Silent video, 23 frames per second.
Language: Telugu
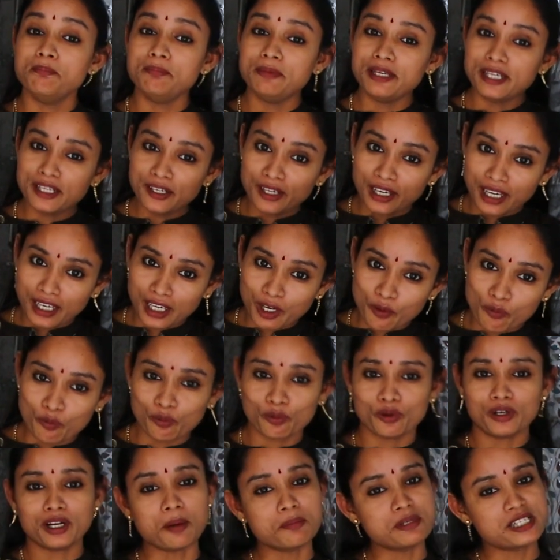మీరు కనుక
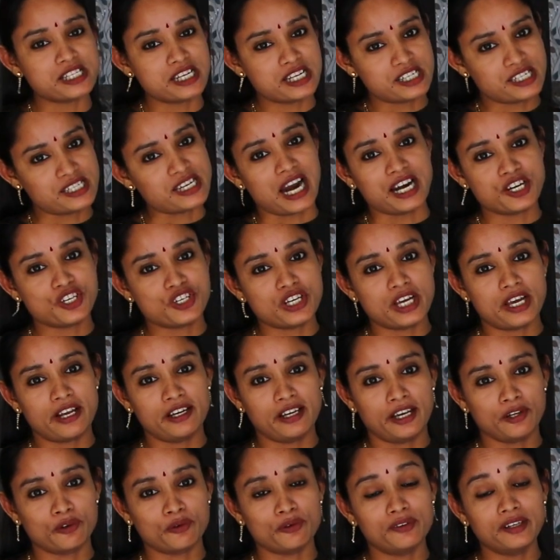ఓన్గా బిజినెస్ స్టార్ట్ చేయాలి
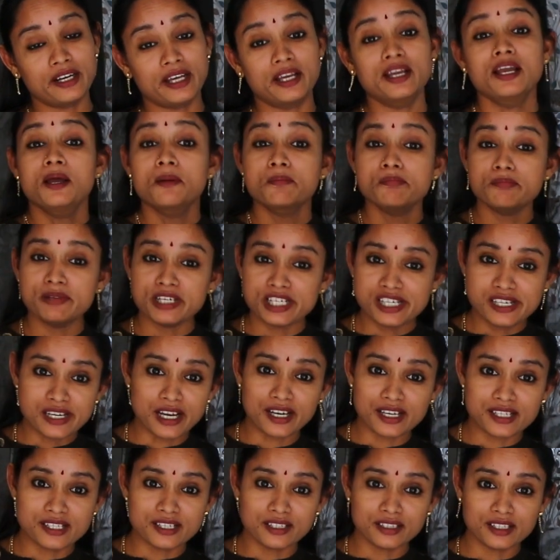అనుకుంటే
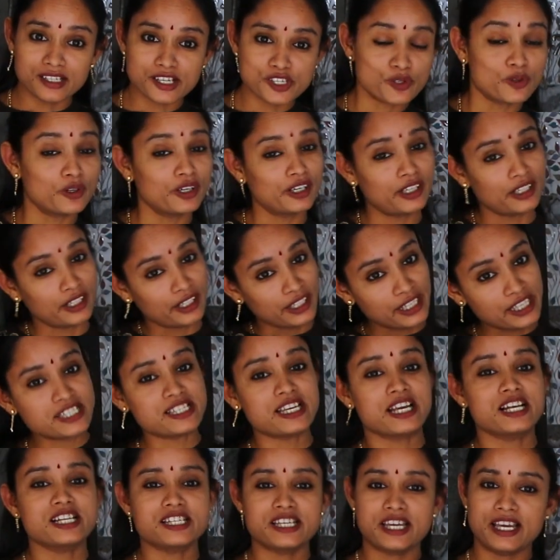మిషనరీస్ని తీసుకొని
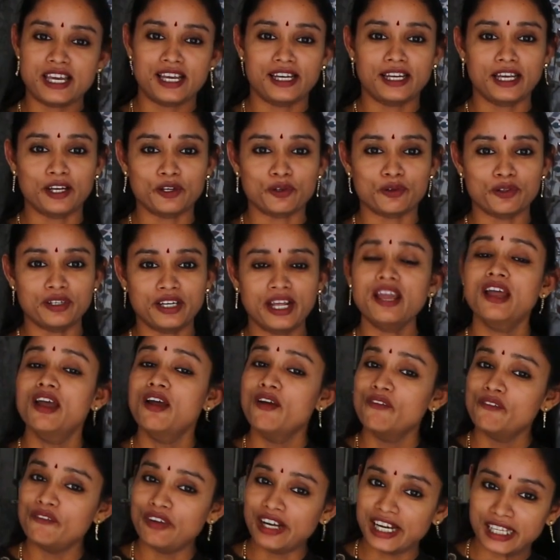రీసేల్ చేయాలి అనుకుంటే
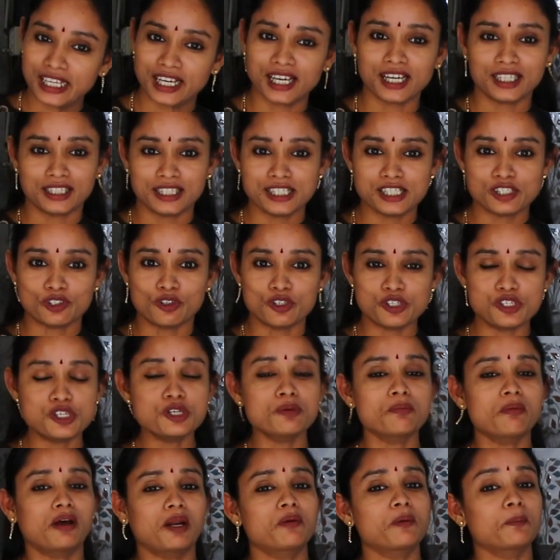వీళ్ళ దగ్గర తీసుకోవచ్చు
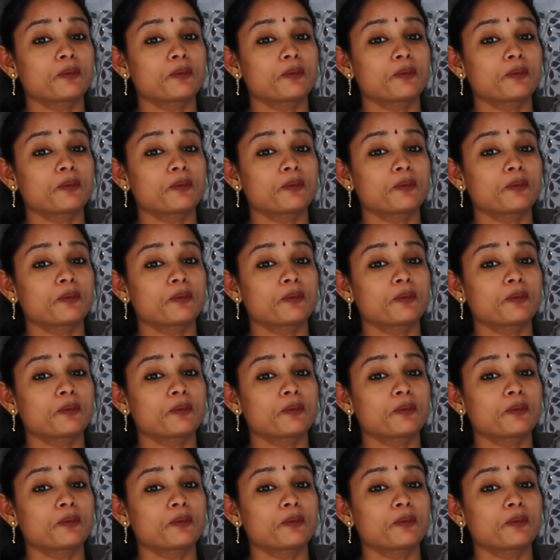మనం